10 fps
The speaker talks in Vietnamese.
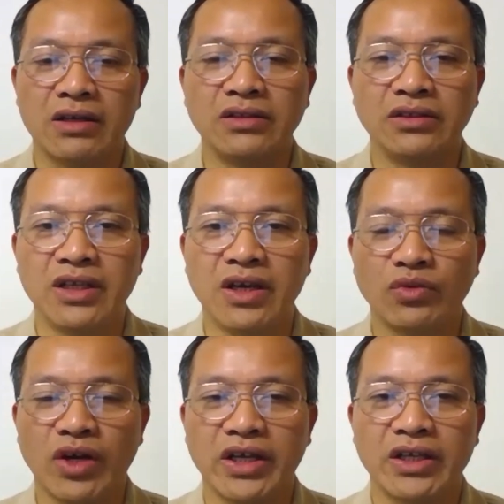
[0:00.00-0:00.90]
cần giới
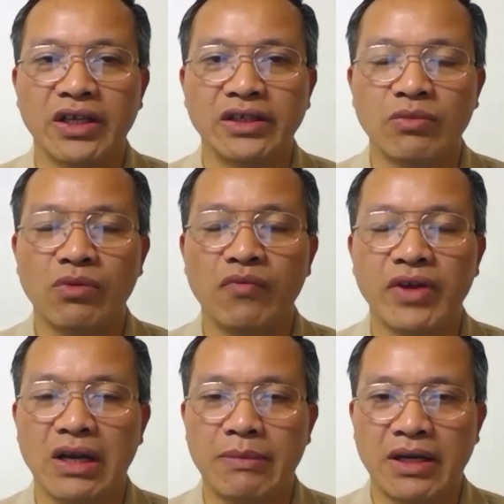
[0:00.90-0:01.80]
thiệu cho anh ấy để trong công
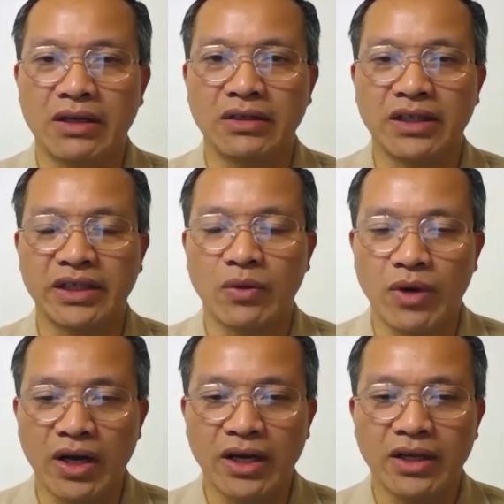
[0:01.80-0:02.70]
việc làm ăn ở tại Thanh
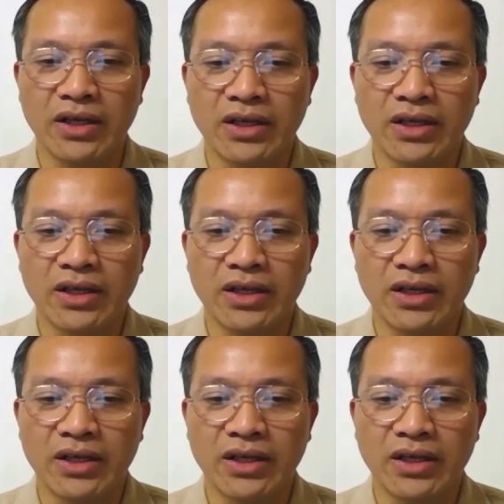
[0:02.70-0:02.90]
Hóa